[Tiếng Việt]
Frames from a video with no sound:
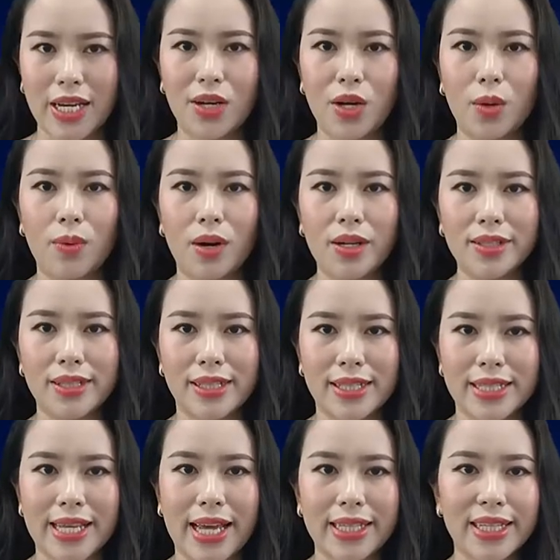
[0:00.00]
Elon Musk
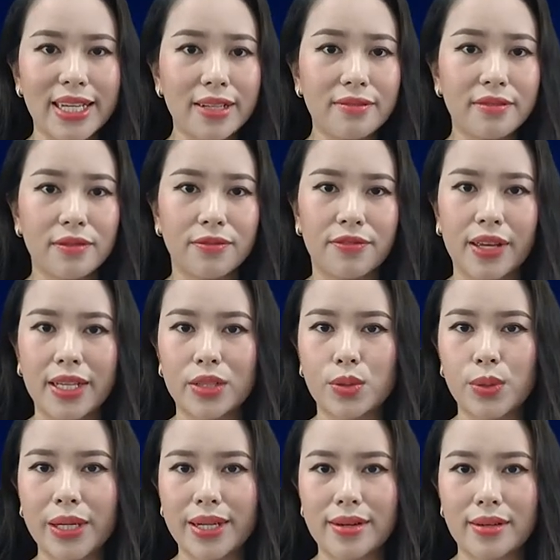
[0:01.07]
giải thích
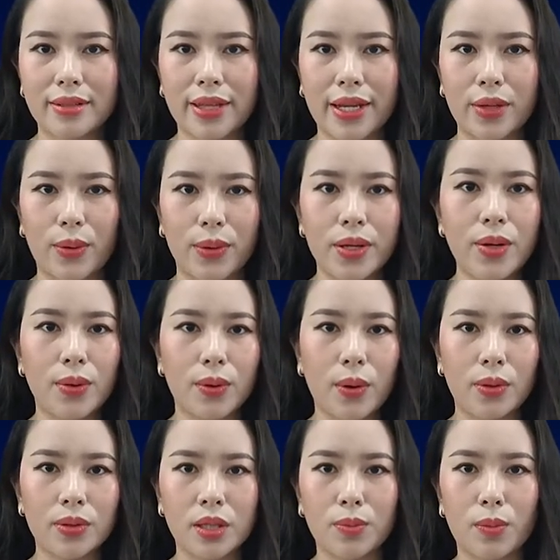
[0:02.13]
việc Twitter thay đổi
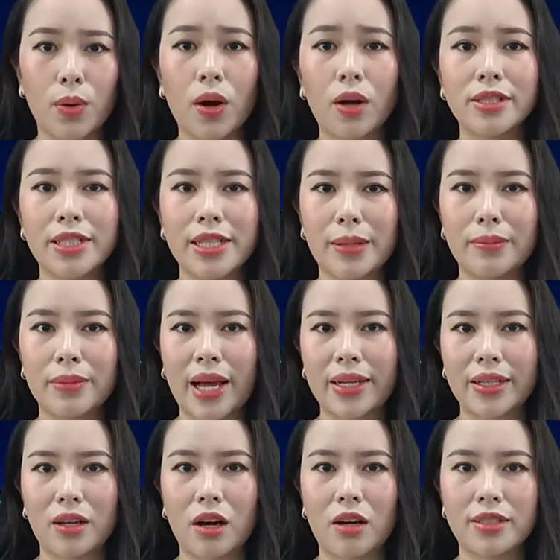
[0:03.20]
logo từ một con chim
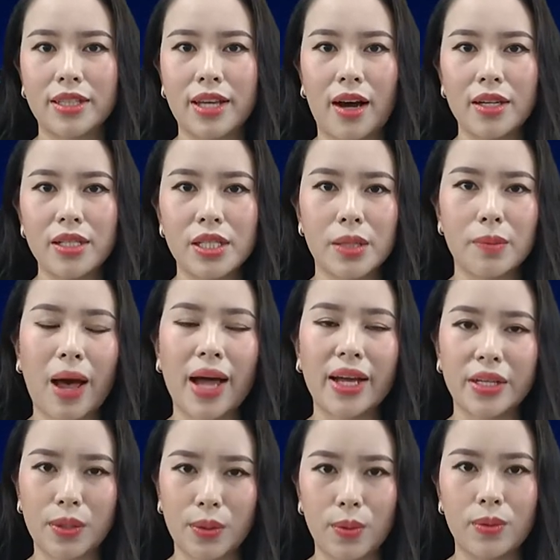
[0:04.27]
thành con chó Shiba
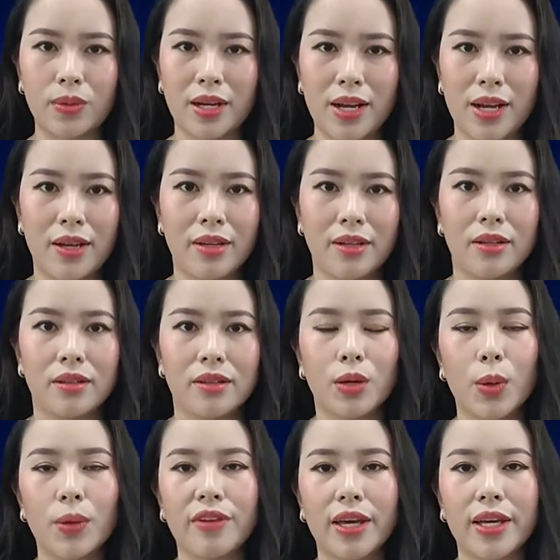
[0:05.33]
Inu.
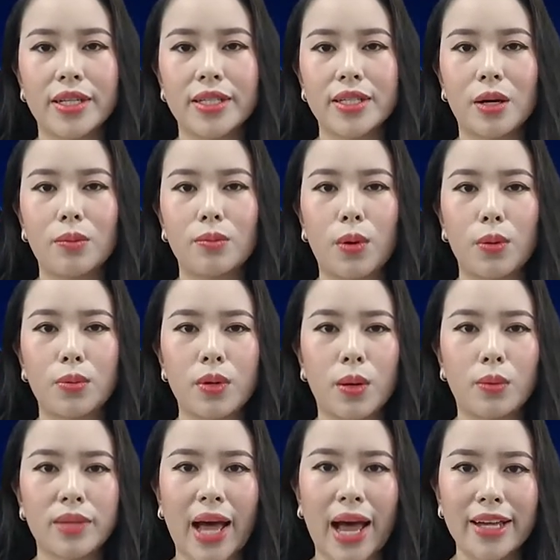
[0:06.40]
Thưa quý vị, trong một
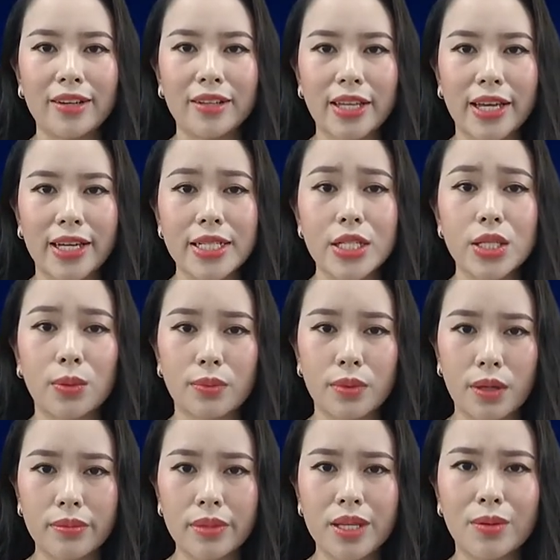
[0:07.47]
động thái có thể
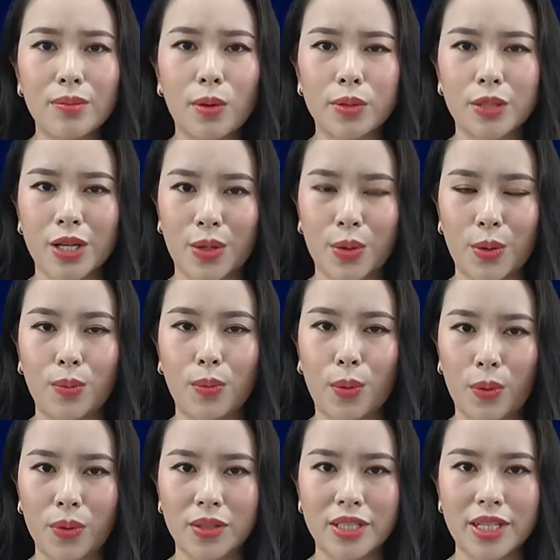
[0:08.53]
trông giống như một trò đùa
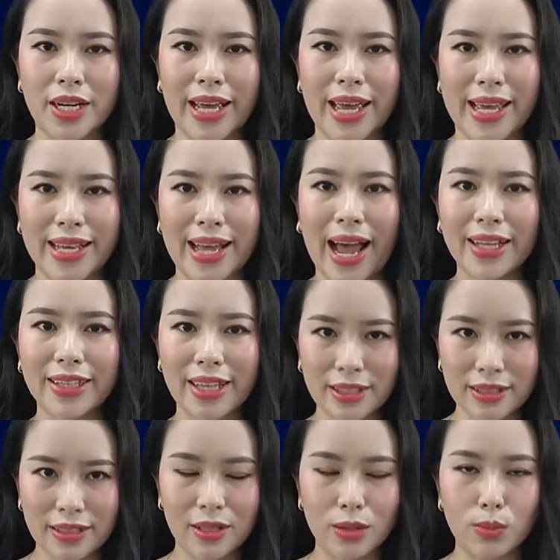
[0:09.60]
muộn cho ngày cá
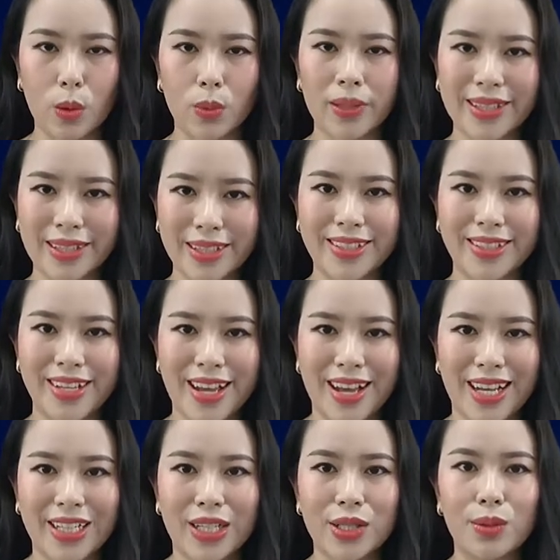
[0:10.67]
tháng 4 1 tháng 4,
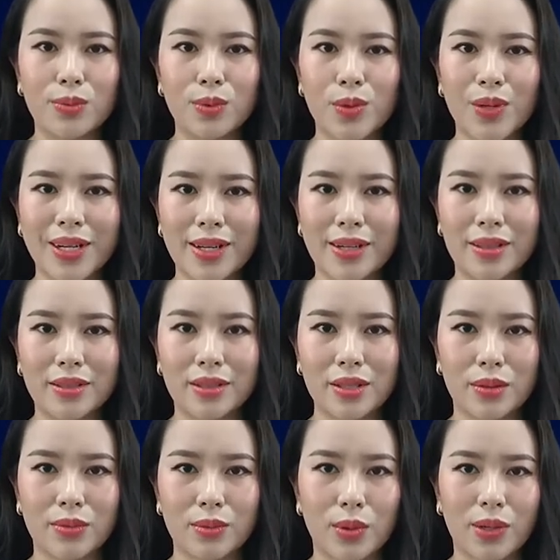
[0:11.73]
người dùng Twitter
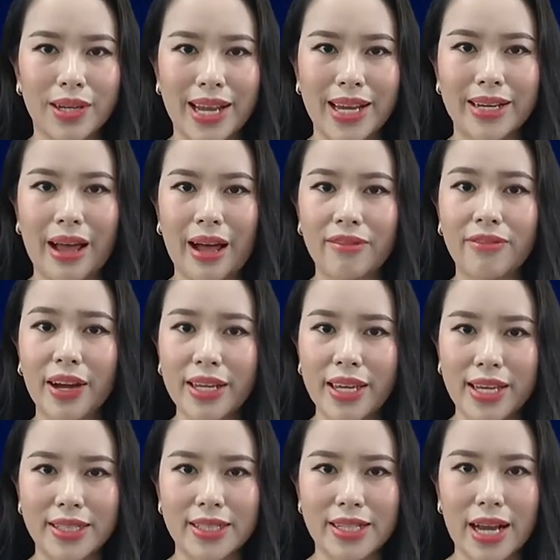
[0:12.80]
trong tuần này đã
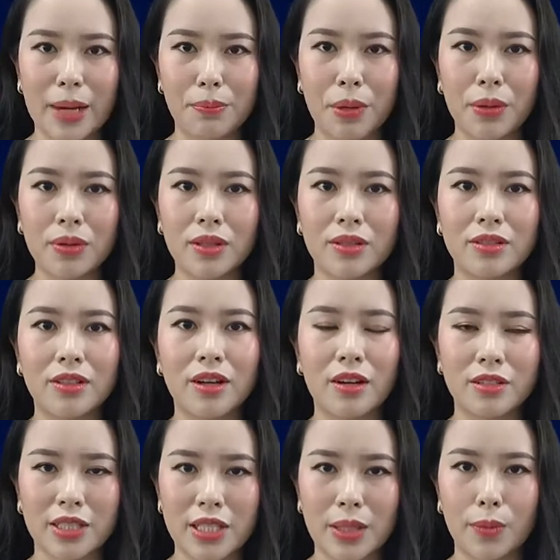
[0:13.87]
phát hiện ra biểu tượng
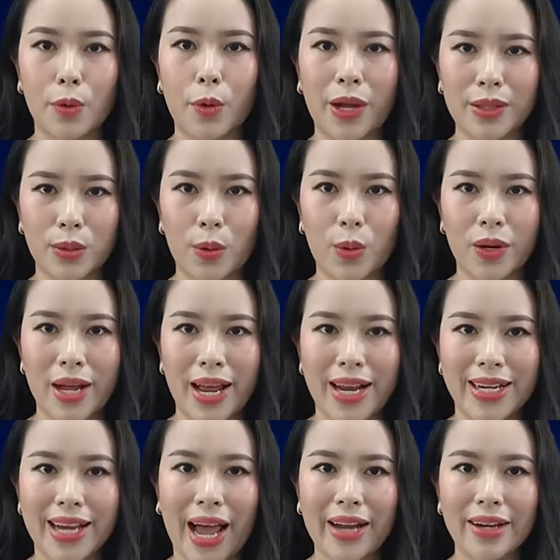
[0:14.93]
con chim quen thuộc
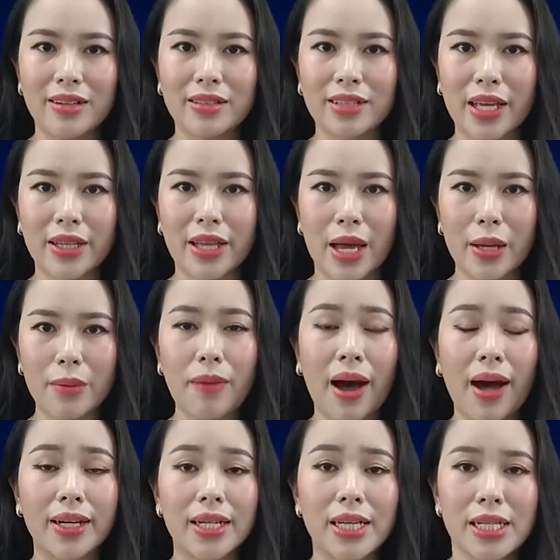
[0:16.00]
đã được thay thế
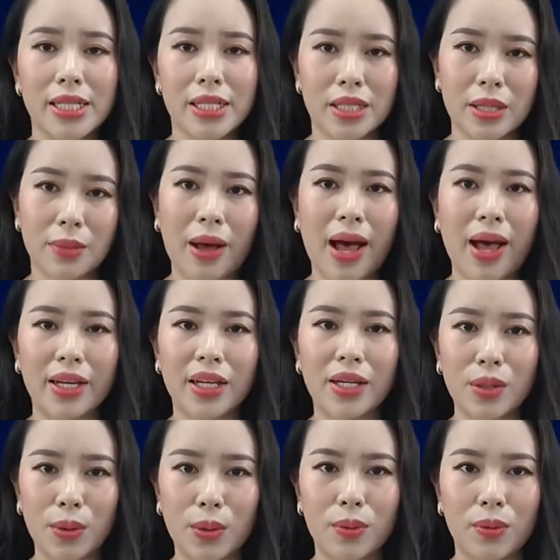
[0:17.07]
bằng Shiba
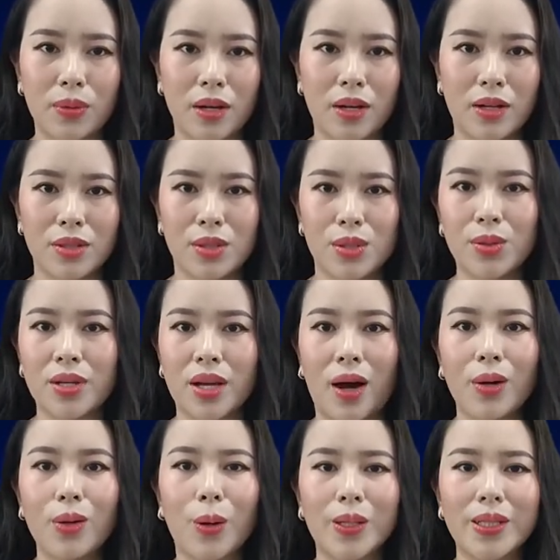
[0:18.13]
Inu, chú
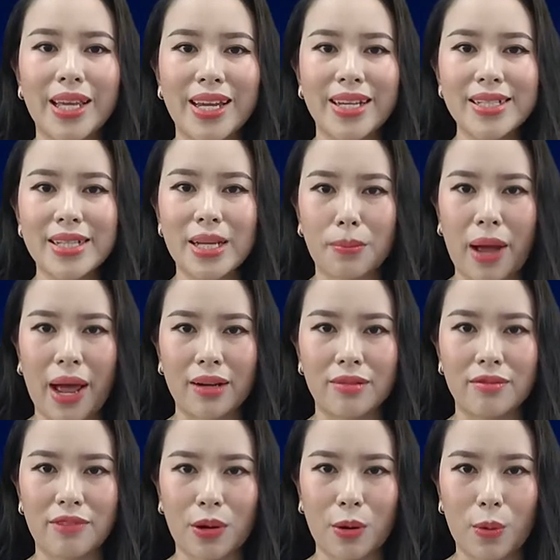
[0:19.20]
chó nổi tiếng trên
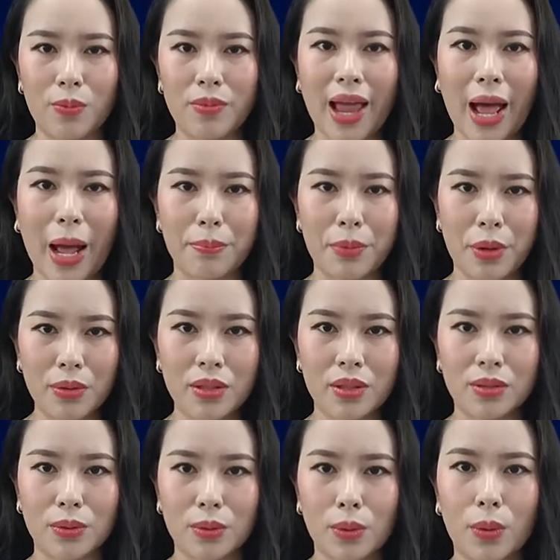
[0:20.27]
mạng và cũng là biểu
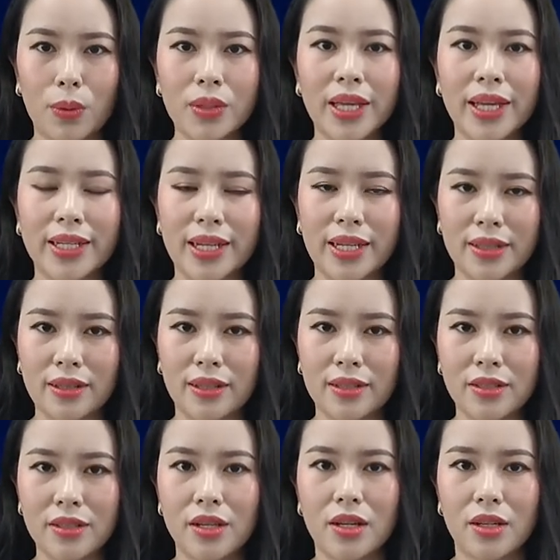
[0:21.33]
tượng của tiền điện
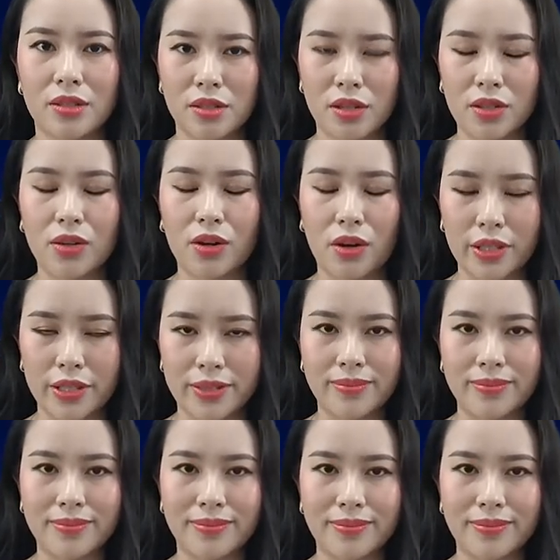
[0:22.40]
tử Dogecoin.